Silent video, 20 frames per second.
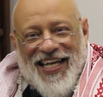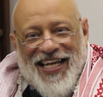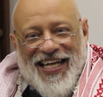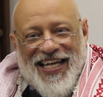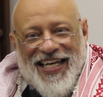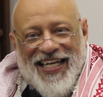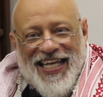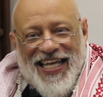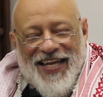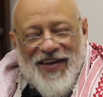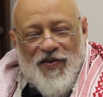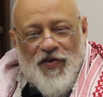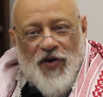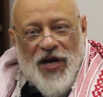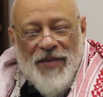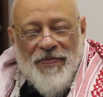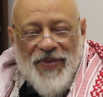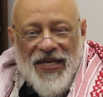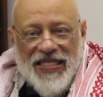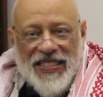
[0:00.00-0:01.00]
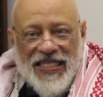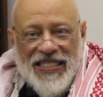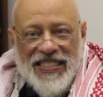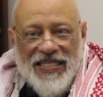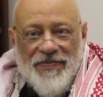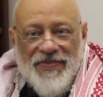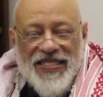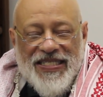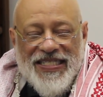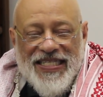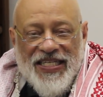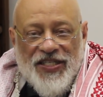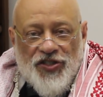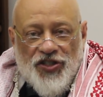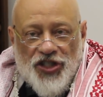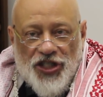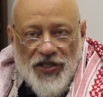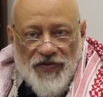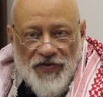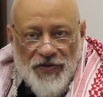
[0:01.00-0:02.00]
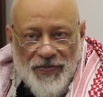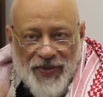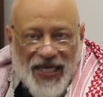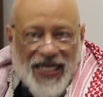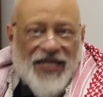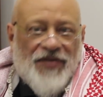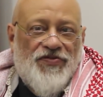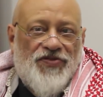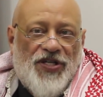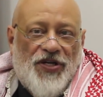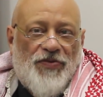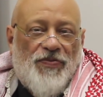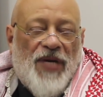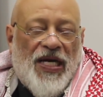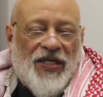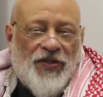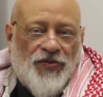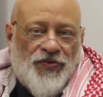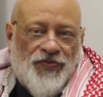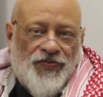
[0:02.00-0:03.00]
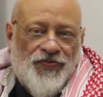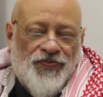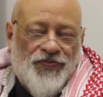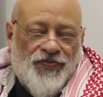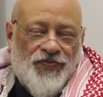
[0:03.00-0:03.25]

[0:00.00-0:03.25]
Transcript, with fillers: É, que, ou a empresa receba incentivo empregando o ser humano.